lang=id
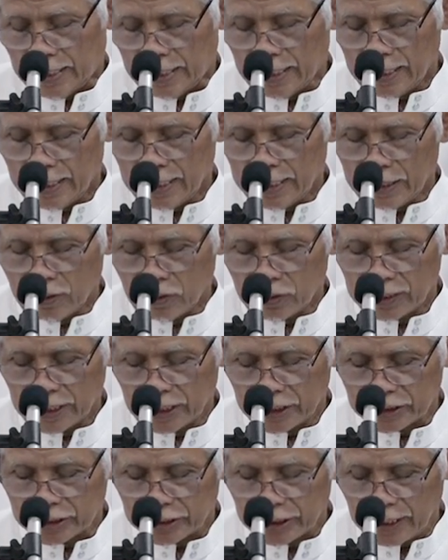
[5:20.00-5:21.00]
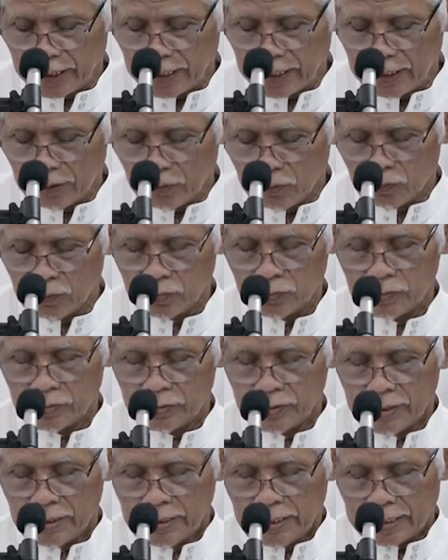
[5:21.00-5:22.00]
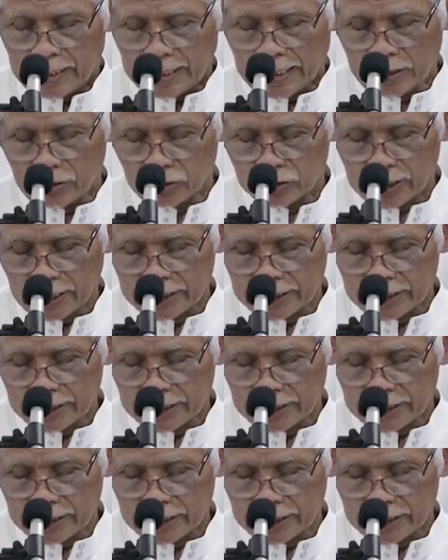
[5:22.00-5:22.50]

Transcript: Allah nasya'u kalau